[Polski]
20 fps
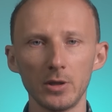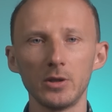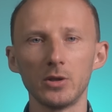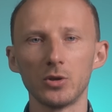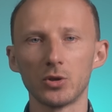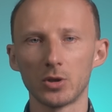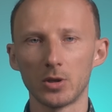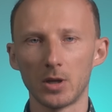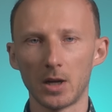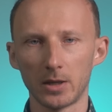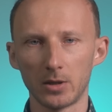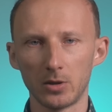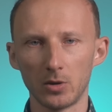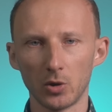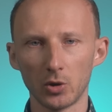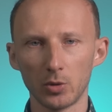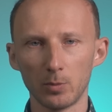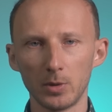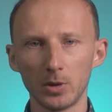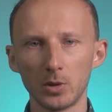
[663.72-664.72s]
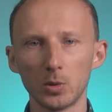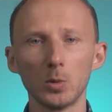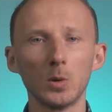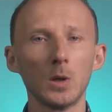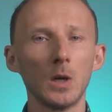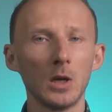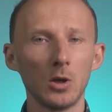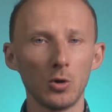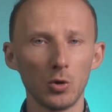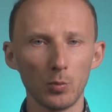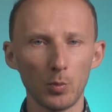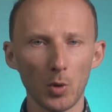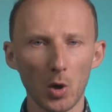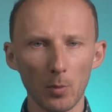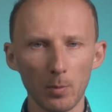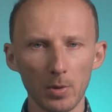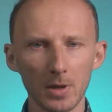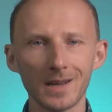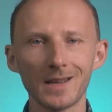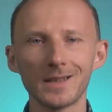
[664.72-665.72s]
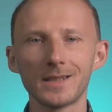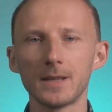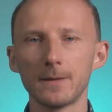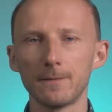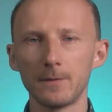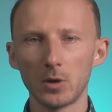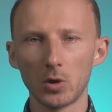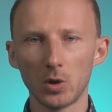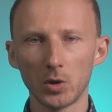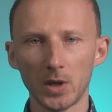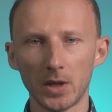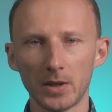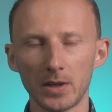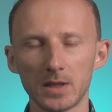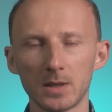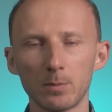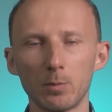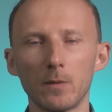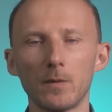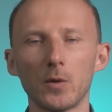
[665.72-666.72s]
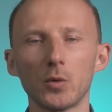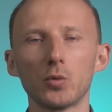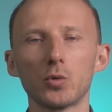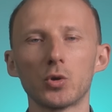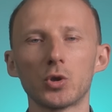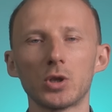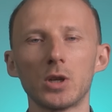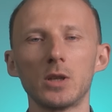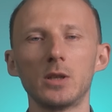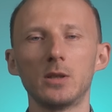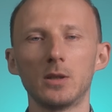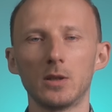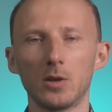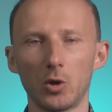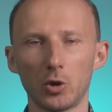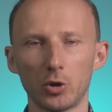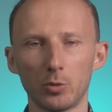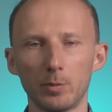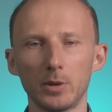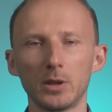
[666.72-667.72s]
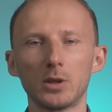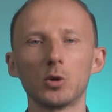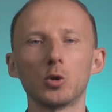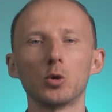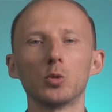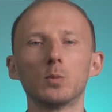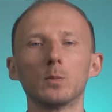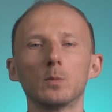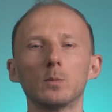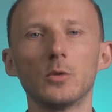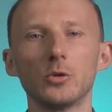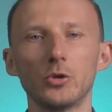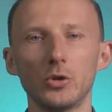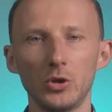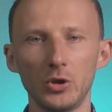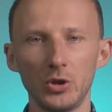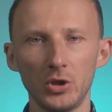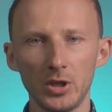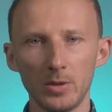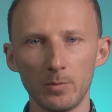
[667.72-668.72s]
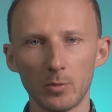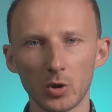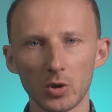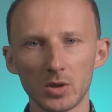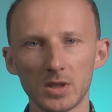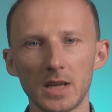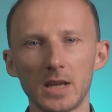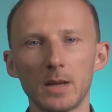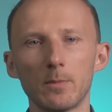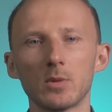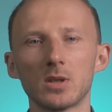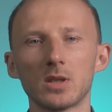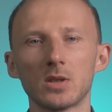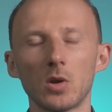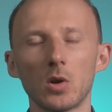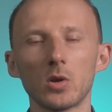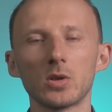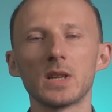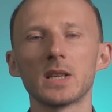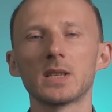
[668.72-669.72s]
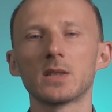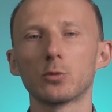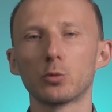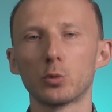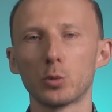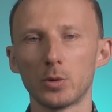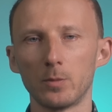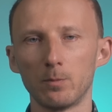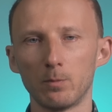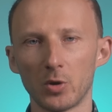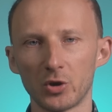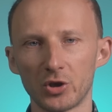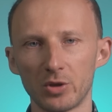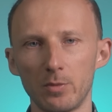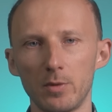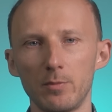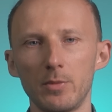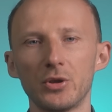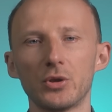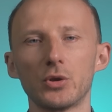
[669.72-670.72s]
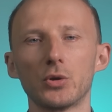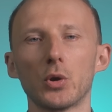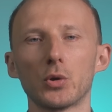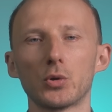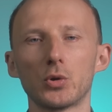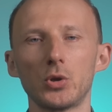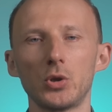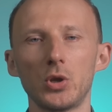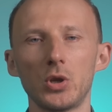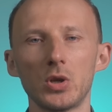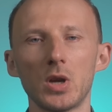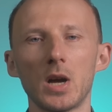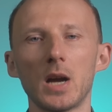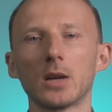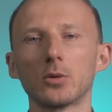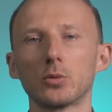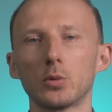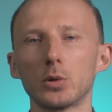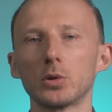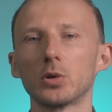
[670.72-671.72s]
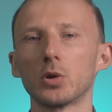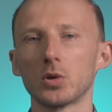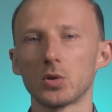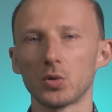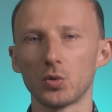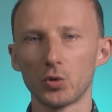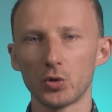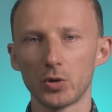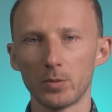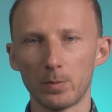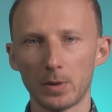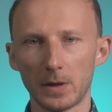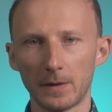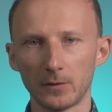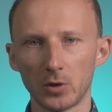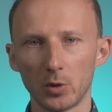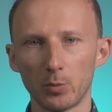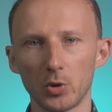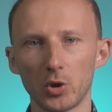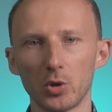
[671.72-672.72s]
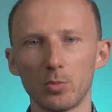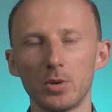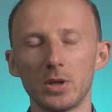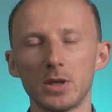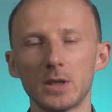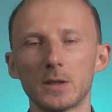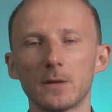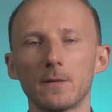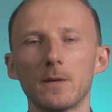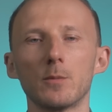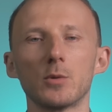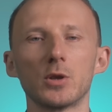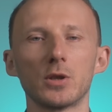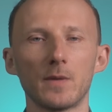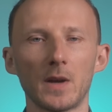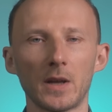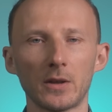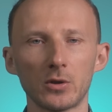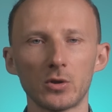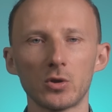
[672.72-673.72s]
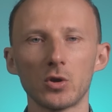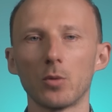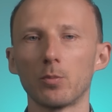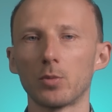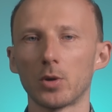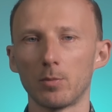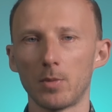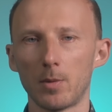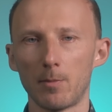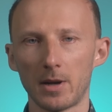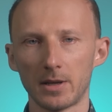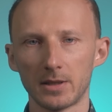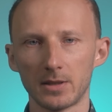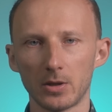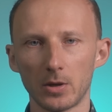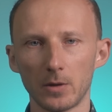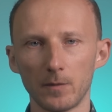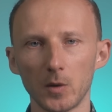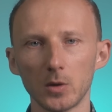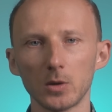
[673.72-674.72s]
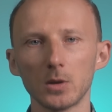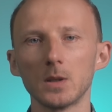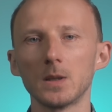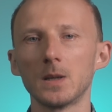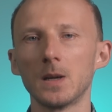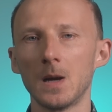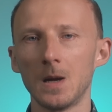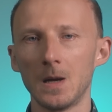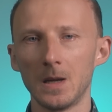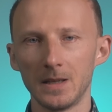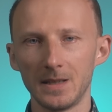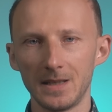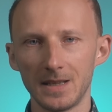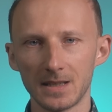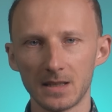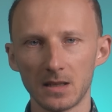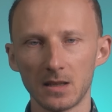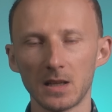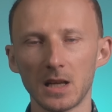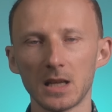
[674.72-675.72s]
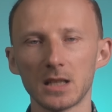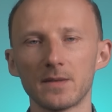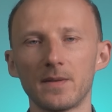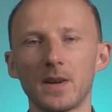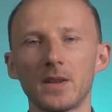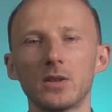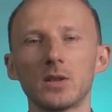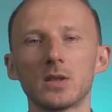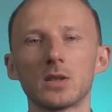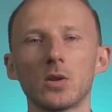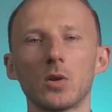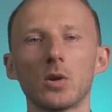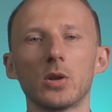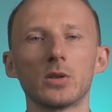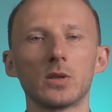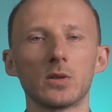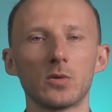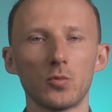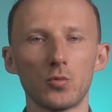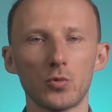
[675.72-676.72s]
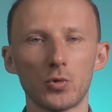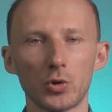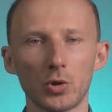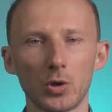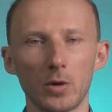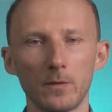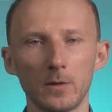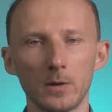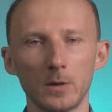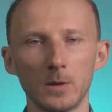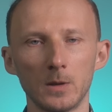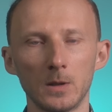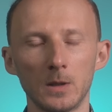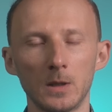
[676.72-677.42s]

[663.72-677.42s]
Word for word: i żylaki odbytu lub operacje wykonane z powodu szczeliny odbytu. Innym rodzajem stolca, z którym możemy mieć do czynienia, a który to z dużym prawdopodobieństwem świadczy o problemach zdrowotnych, jest tzw. Tak stolec tłuszczowy.